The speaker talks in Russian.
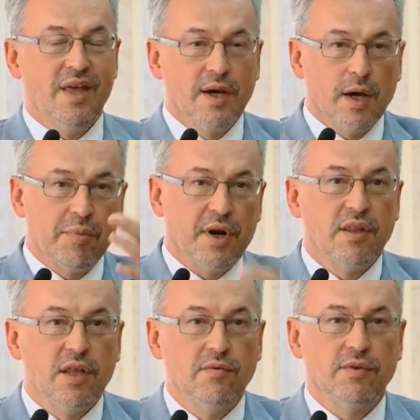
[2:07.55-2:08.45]
и
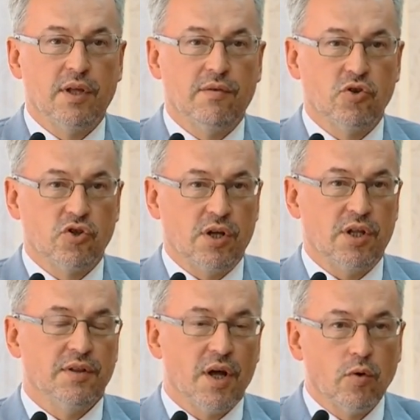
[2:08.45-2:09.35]
кооперативное
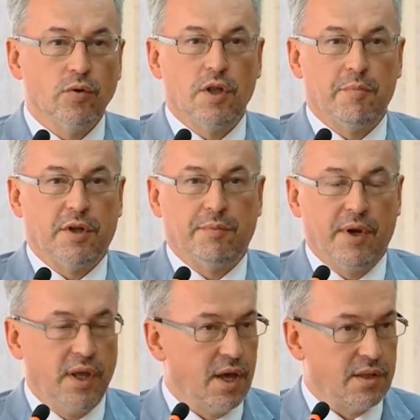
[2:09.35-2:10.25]
движение, народное
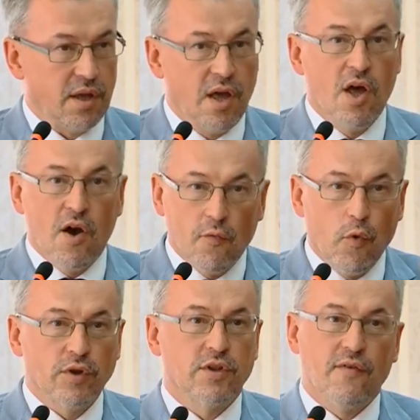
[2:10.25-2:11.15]
предприятие.
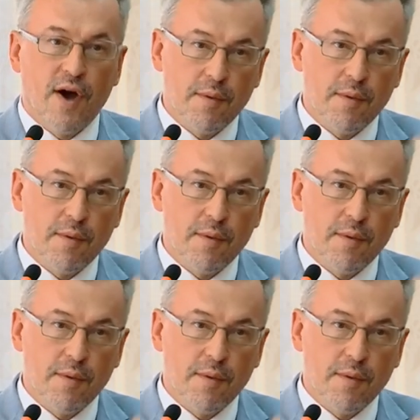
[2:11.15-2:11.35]
Вот два